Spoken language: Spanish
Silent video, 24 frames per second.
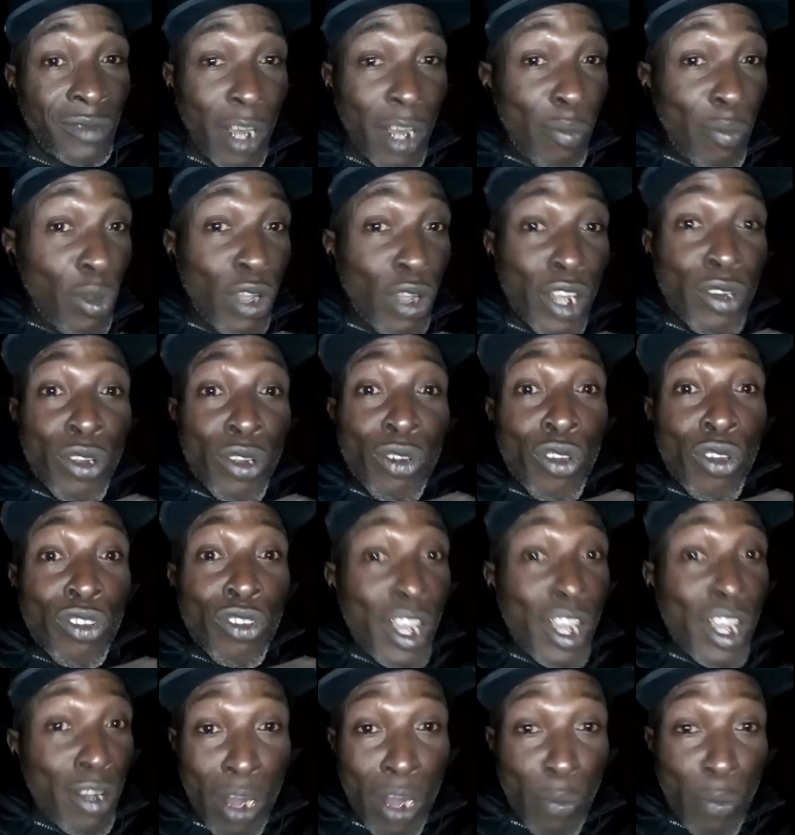Es porque no
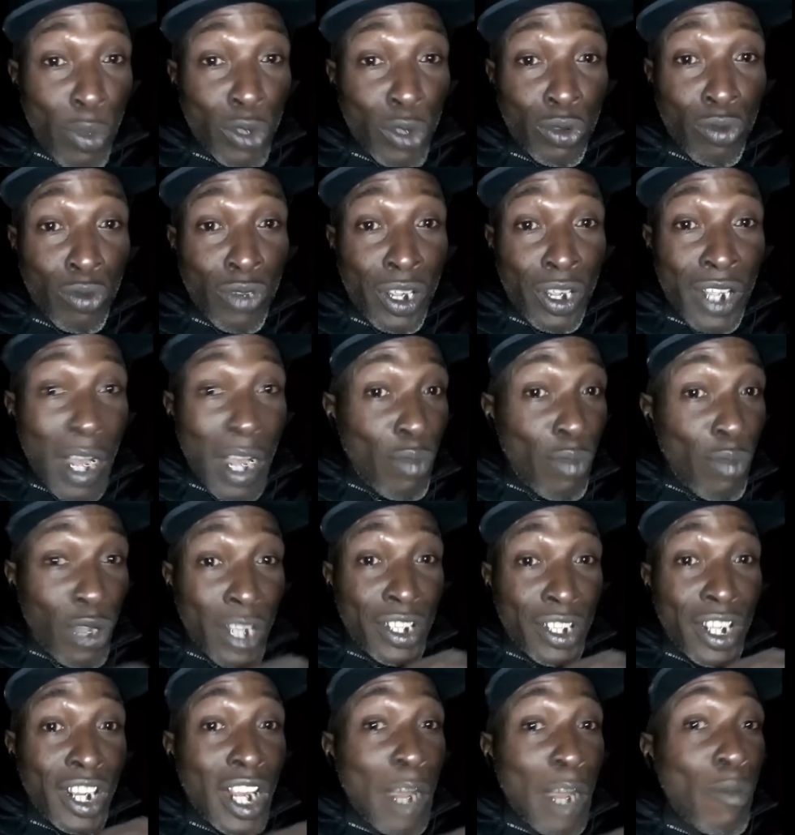nos dieron la oportunidad,
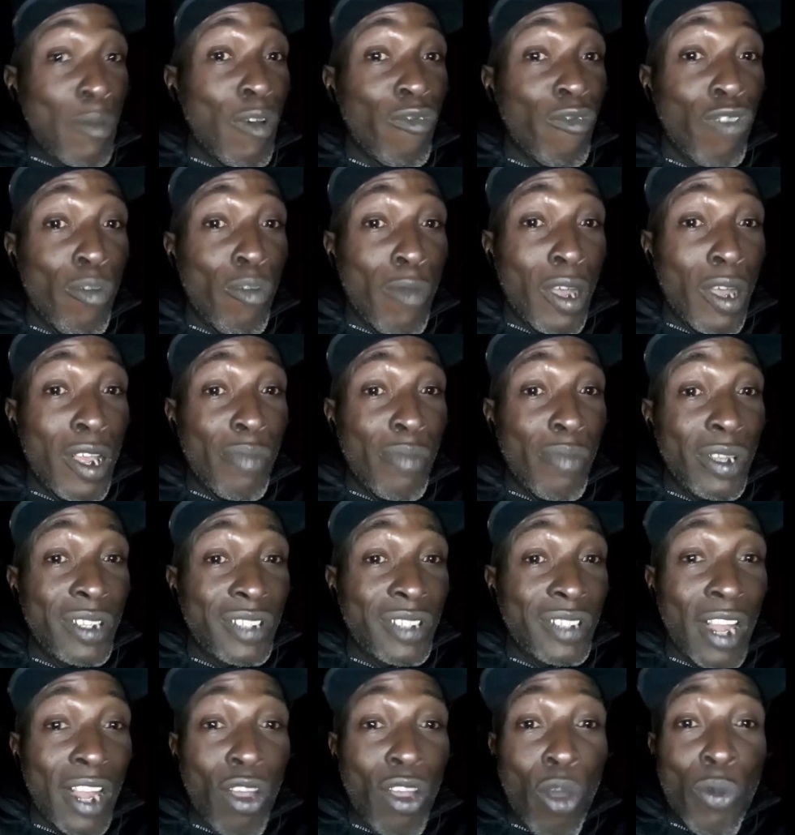porque teníamos forma de
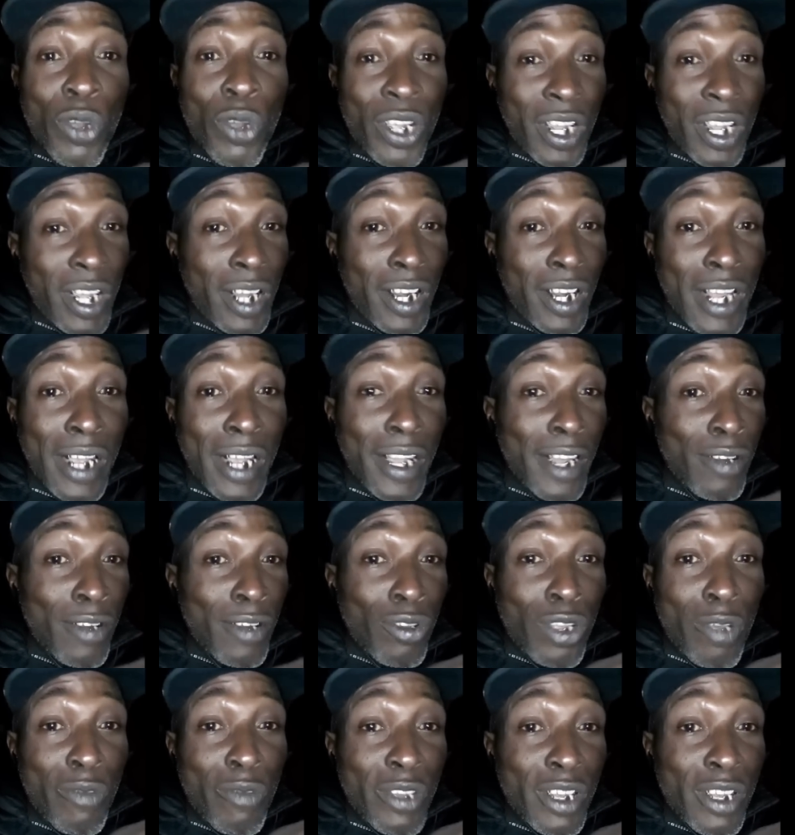pensar o porque querían que
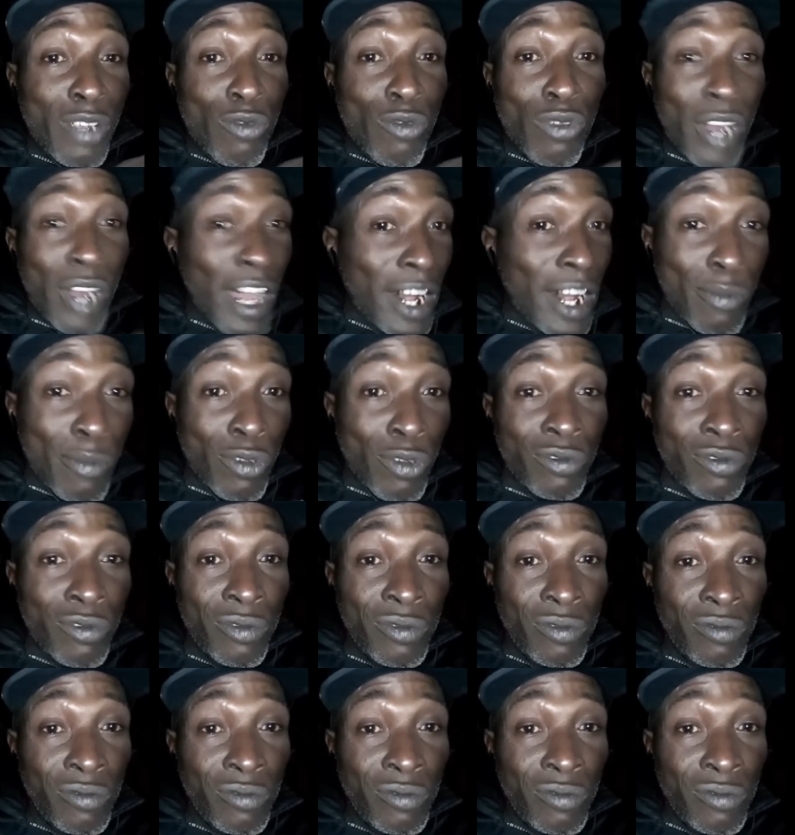nos desvinculáramos